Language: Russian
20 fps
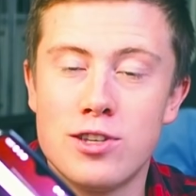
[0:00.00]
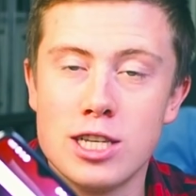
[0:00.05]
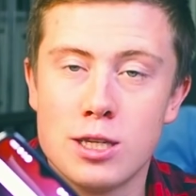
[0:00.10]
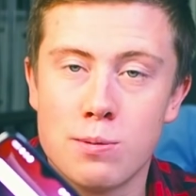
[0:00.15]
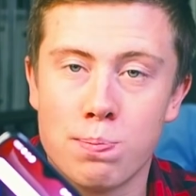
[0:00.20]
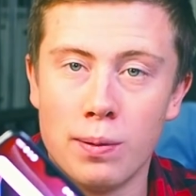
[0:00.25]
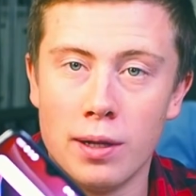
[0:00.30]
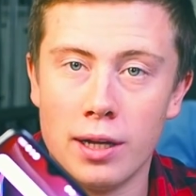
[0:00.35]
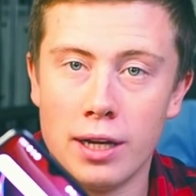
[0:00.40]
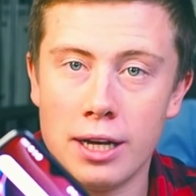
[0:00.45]

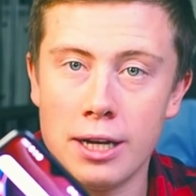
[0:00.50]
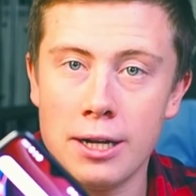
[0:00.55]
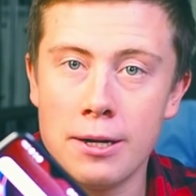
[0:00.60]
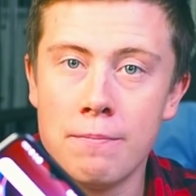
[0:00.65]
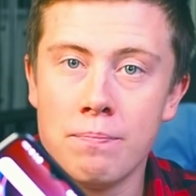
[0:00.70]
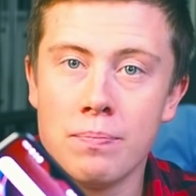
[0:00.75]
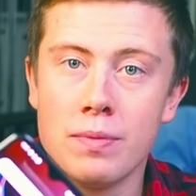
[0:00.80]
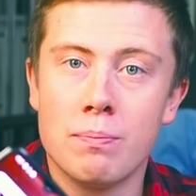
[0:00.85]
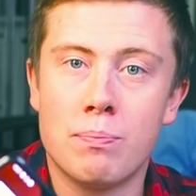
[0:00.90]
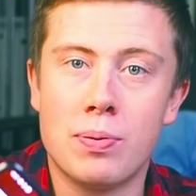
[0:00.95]

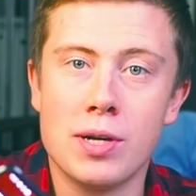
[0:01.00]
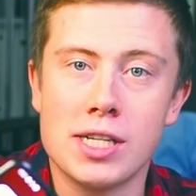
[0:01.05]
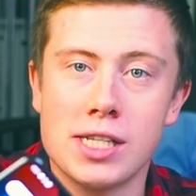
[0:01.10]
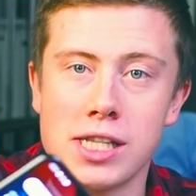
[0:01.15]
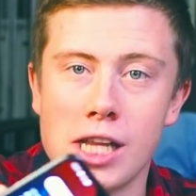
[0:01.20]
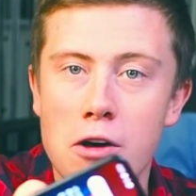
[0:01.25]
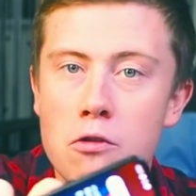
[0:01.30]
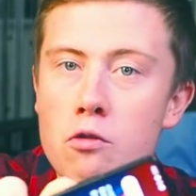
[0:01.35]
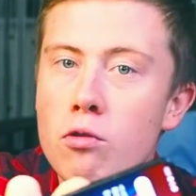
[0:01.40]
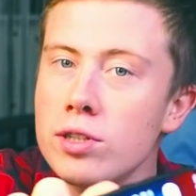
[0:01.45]
дисплее,
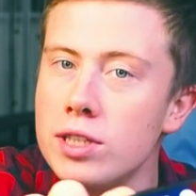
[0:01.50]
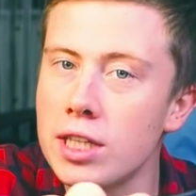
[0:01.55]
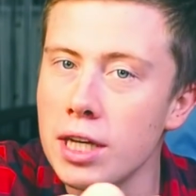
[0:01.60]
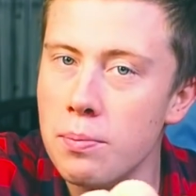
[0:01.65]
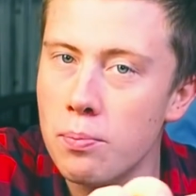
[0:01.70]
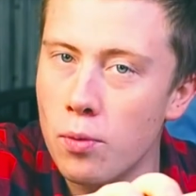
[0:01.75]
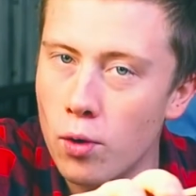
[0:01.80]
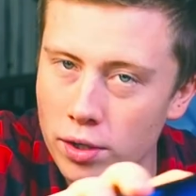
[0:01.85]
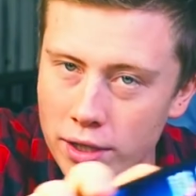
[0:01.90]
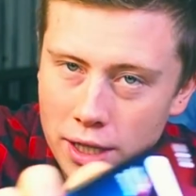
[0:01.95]
пресловутой
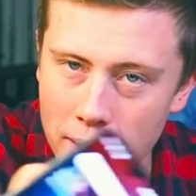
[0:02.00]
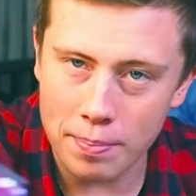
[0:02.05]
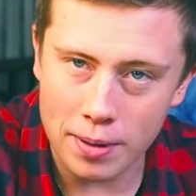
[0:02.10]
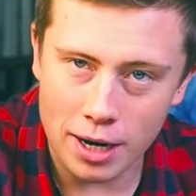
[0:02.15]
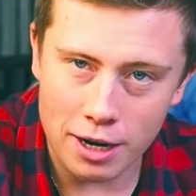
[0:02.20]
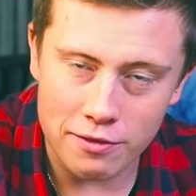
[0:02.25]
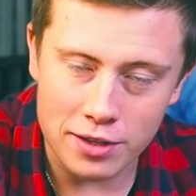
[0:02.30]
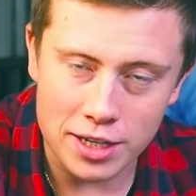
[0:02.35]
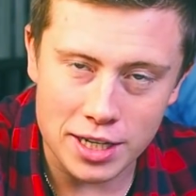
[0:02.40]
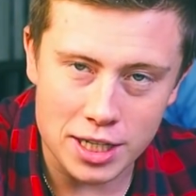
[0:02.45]

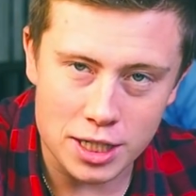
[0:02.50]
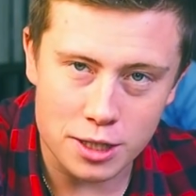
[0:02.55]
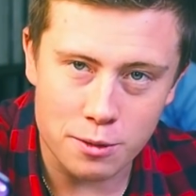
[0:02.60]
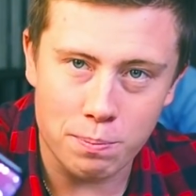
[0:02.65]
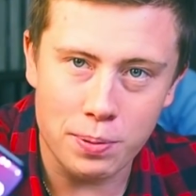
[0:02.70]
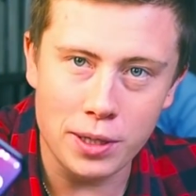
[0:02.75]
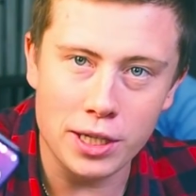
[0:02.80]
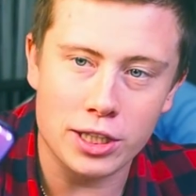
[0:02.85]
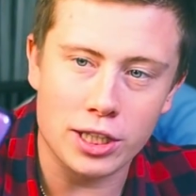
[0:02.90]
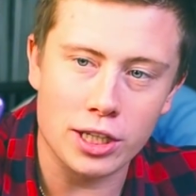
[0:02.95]
моноброви
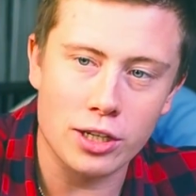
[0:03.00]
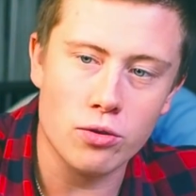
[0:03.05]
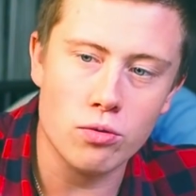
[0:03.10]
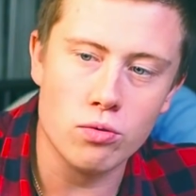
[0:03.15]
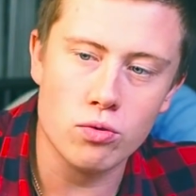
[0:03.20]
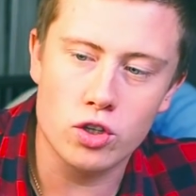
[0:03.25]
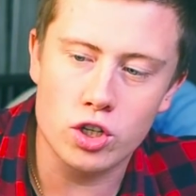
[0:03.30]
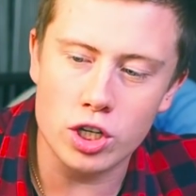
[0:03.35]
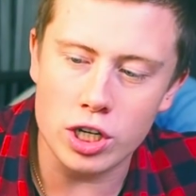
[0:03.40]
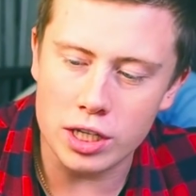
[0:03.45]
избитой
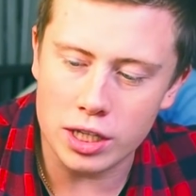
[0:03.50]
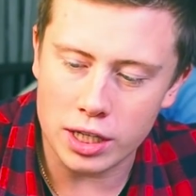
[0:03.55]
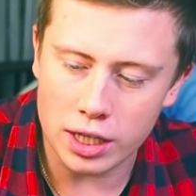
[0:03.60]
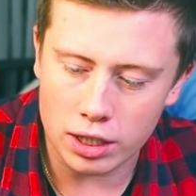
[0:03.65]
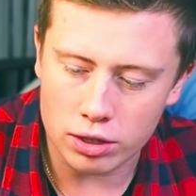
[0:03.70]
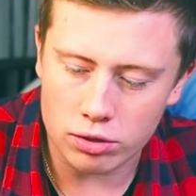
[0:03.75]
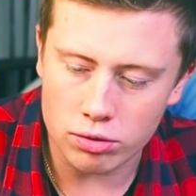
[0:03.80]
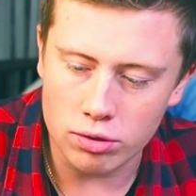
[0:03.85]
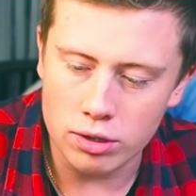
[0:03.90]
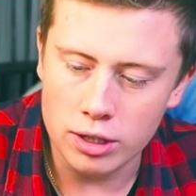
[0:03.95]
уже
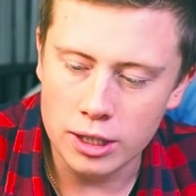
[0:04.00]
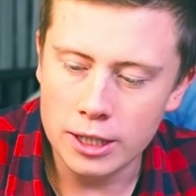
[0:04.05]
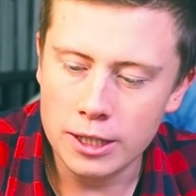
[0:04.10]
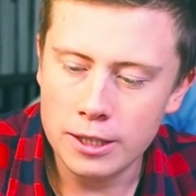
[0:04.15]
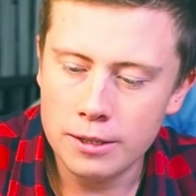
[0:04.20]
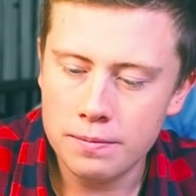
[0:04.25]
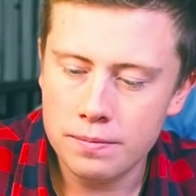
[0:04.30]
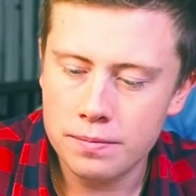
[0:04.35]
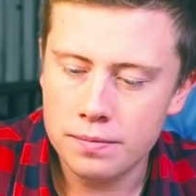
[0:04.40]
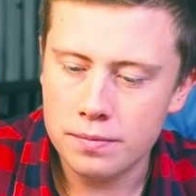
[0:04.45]
нету.
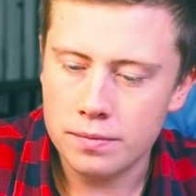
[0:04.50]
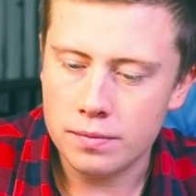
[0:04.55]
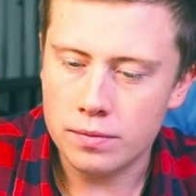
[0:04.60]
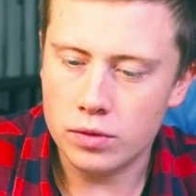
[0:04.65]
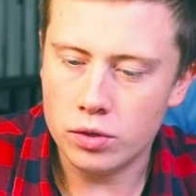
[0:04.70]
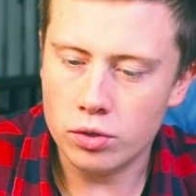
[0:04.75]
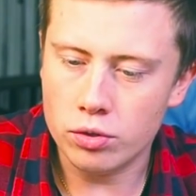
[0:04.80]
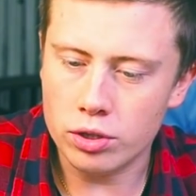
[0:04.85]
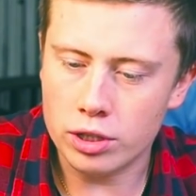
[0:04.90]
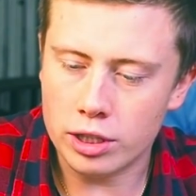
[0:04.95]

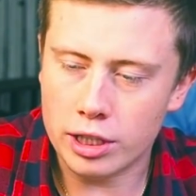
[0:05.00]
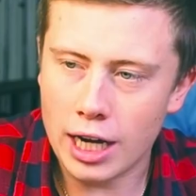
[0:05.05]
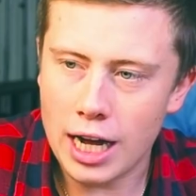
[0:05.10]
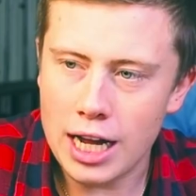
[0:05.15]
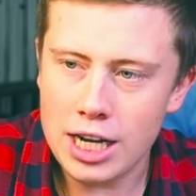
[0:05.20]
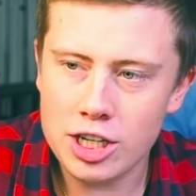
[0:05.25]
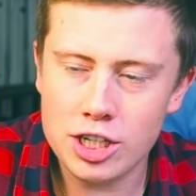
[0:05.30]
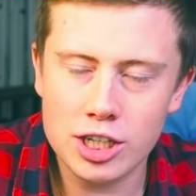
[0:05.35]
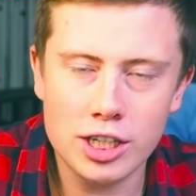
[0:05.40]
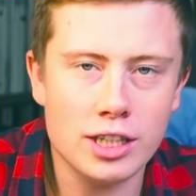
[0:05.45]
Ну и
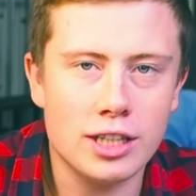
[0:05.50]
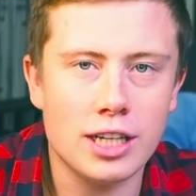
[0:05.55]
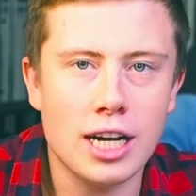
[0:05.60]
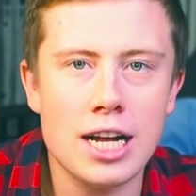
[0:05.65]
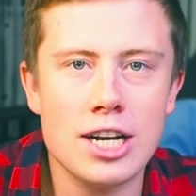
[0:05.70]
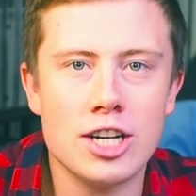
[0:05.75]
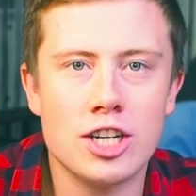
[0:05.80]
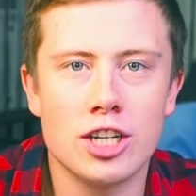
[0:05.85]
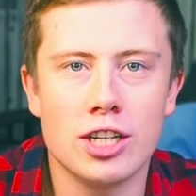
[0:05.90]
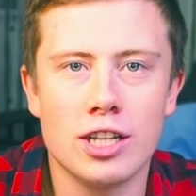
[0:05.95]
дальше и
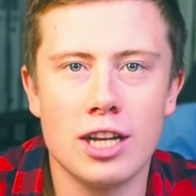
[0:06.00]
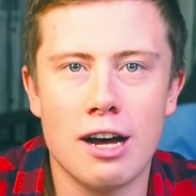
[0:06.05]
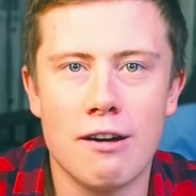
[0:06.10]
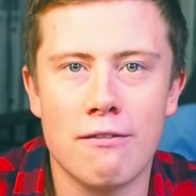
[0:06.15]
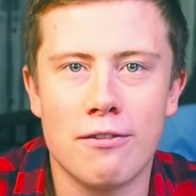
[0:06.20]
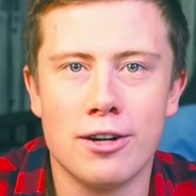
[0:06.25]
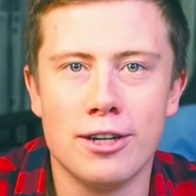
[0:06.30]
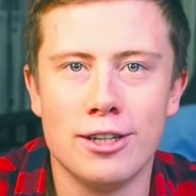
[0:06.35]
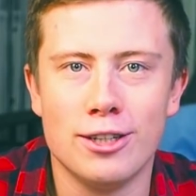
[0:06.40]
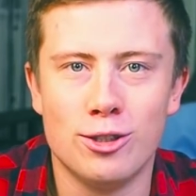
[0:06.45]
дальше
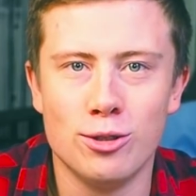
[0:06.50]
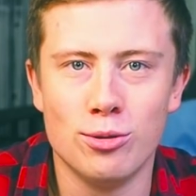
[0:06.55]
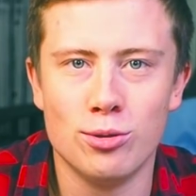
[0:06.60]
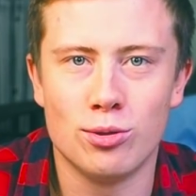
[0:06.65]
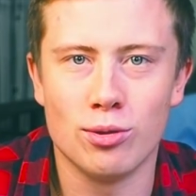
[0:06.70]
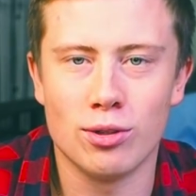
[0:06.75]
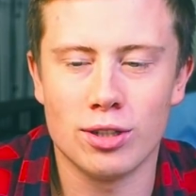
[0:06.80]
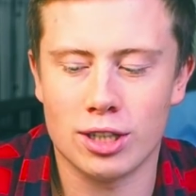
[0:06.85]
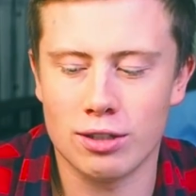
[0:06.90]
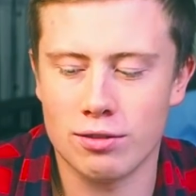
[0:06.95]
лавры
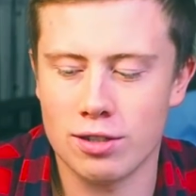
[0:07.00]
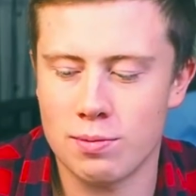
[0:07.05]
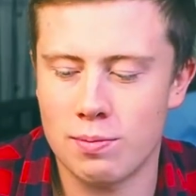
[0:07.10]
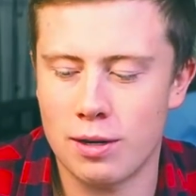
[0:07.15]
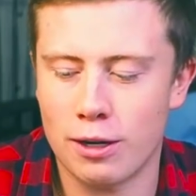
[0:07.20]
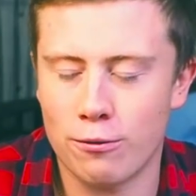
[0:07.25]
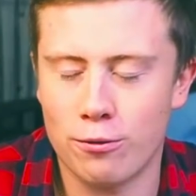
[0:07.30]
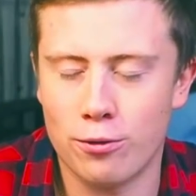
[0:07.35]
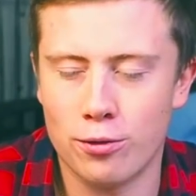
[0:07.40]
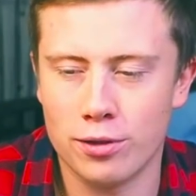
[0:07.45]
идут у этого
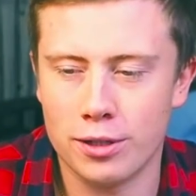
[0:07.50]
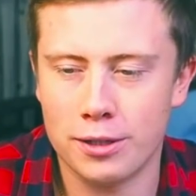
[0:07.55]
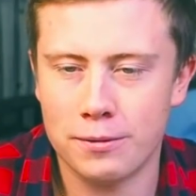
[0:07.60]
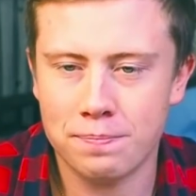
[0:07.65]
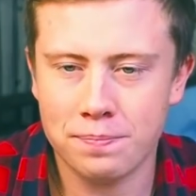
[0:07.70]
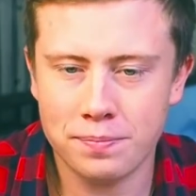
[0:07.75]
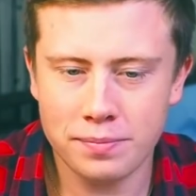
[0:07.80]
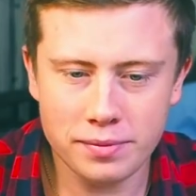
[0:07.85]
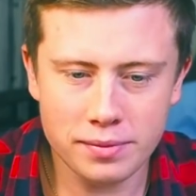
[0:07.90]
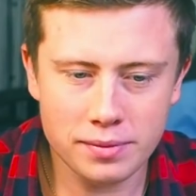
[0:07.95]

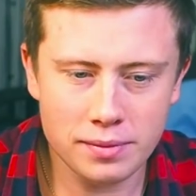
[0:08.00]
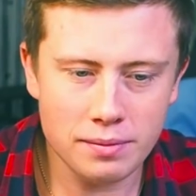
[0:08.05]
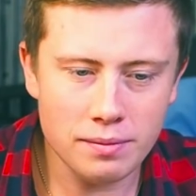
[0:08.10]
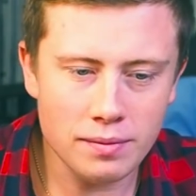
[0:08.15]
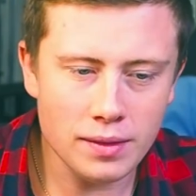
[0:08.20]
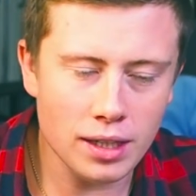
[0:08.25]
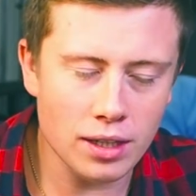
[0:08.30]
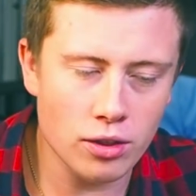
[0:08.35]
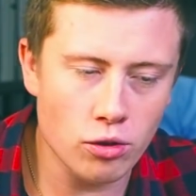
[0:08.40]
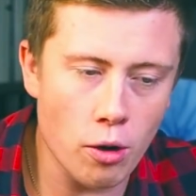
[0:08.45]
смартфона.
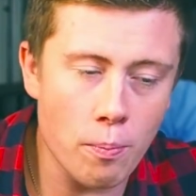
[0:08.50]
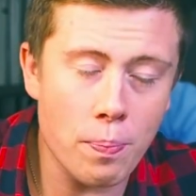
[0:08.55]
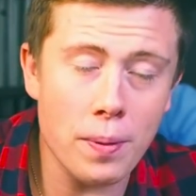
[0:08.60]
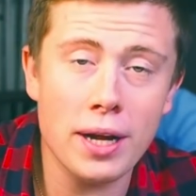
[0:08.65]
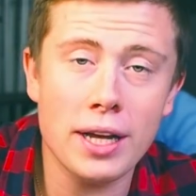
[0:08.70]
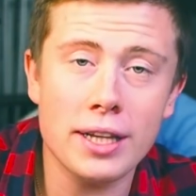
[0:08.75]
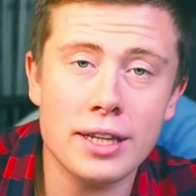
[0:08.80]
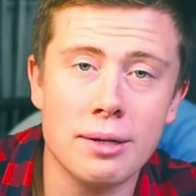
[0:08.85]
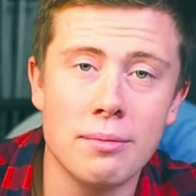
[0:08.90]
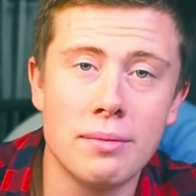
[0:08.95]
Но
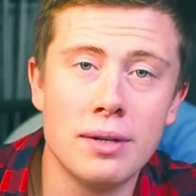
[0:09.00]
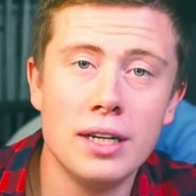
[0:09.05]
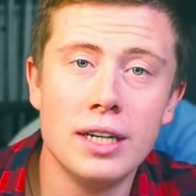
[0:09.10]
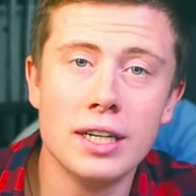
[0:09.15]
при этом,